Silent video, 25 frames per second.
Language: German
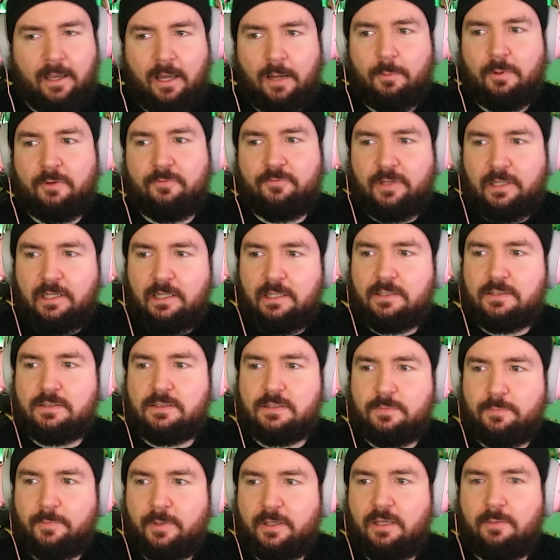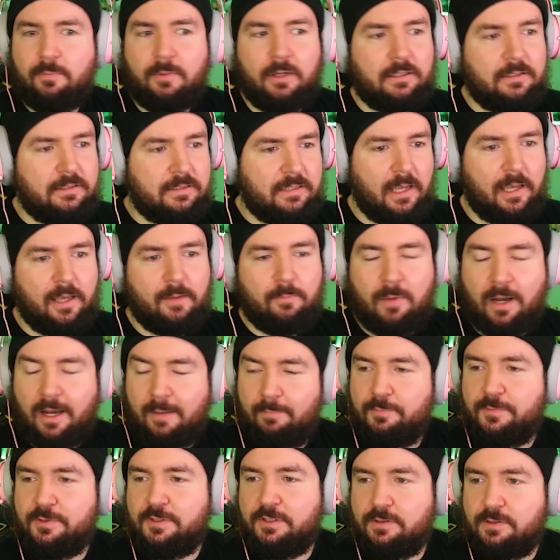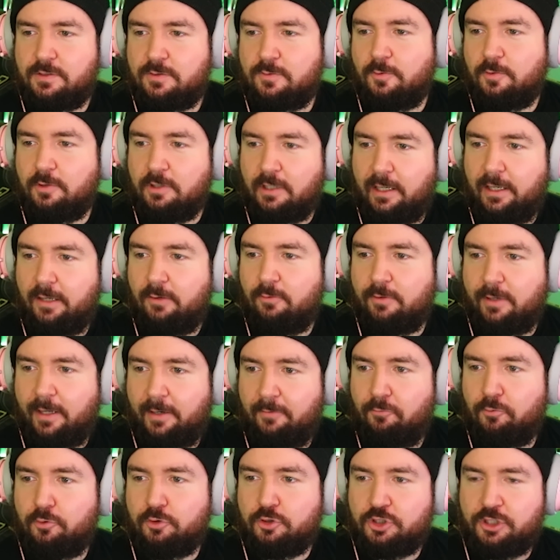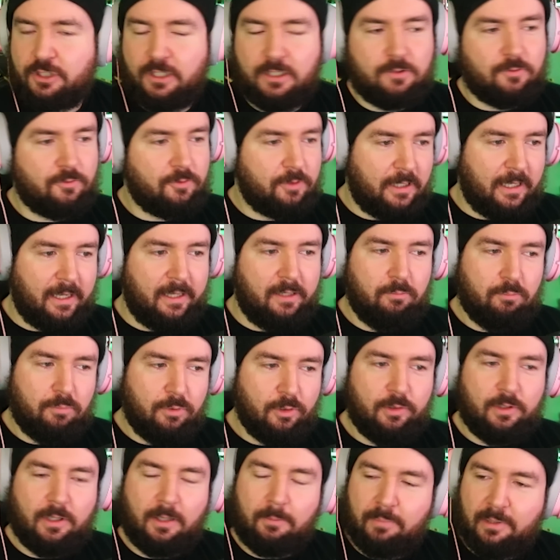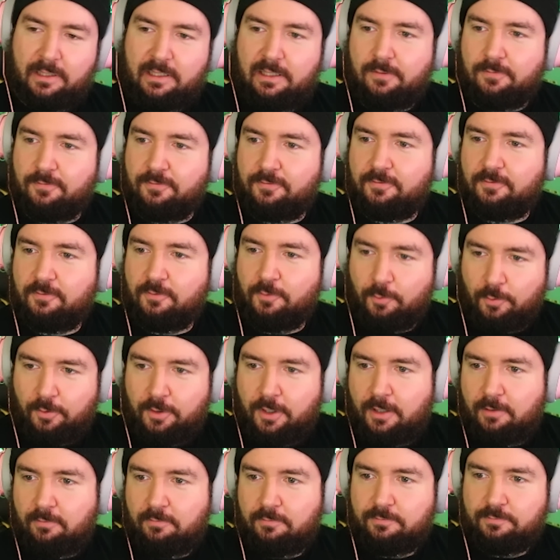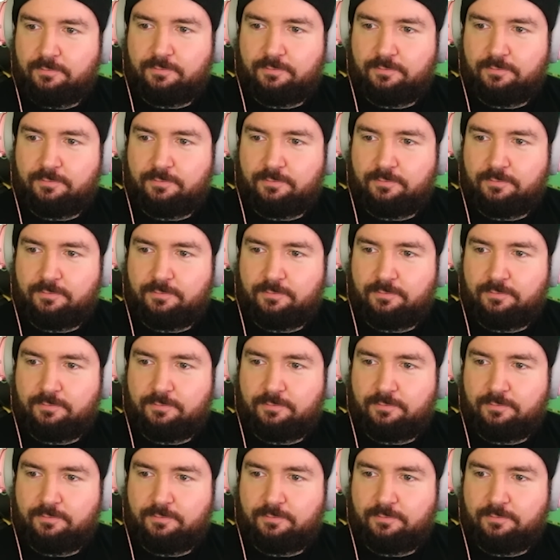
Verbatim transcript: aber wenigstens mal jemand, der im Amt sitzt und Rede und Antwort steht und kein blöder Brief, oder?